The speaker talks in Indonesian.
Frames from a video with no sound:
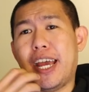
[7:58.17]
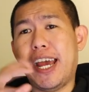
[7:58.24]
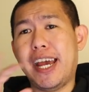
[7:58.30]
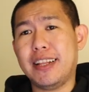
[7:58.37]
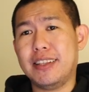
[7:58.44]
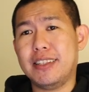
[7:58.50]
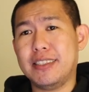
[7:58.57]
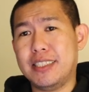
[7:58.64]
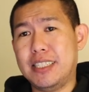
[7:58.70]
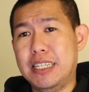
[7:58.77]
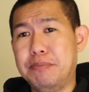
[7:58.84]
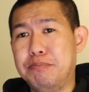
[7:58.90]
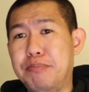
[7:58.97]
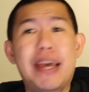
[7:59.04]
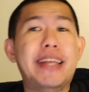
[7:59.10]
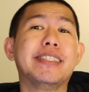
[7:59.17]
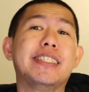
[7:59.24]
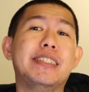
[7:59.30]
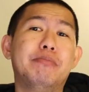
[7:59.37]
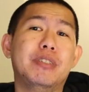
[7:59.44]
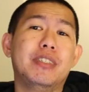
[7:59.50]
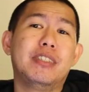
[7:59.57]
at si Ben
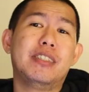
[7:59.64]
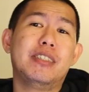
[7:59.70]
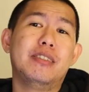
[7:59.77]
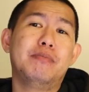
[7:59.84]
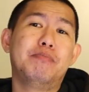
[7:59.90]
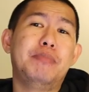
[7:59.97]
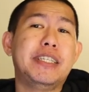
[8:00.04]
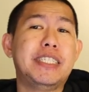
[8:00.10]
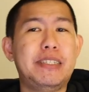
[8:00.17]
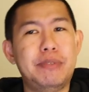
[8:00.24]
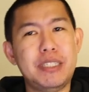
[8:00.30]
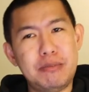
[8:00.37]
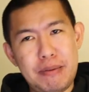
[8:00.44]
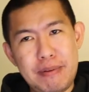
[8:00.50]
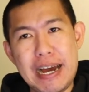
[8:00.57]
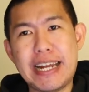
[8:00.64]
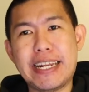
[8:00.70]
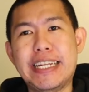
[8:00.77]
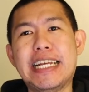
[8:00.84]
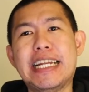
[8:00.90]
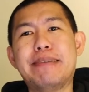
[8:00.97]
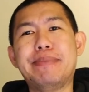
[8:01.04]
Simmons Ben Simmons memang hari
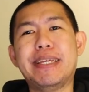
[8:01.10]
ini ada